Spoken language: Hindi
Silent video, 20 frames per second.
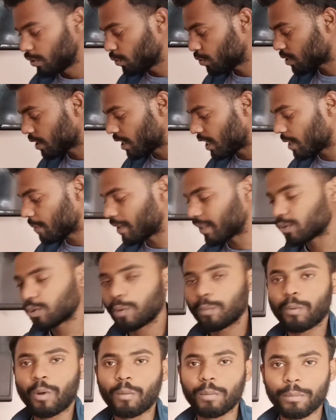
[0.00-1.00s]
यूज़ करने के
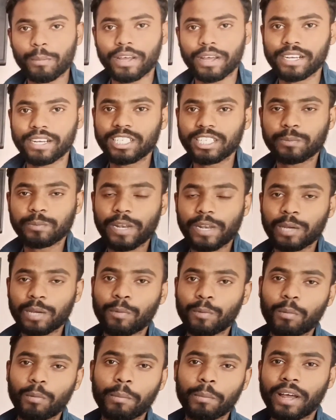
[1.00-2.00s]
बाद कोई प्रॉब्लम आ रही है
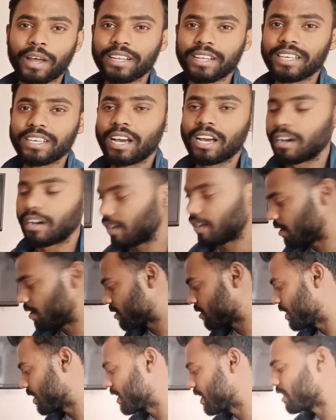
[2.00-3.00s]
डिस्प्ले की प्रॉब्लम आ रही है या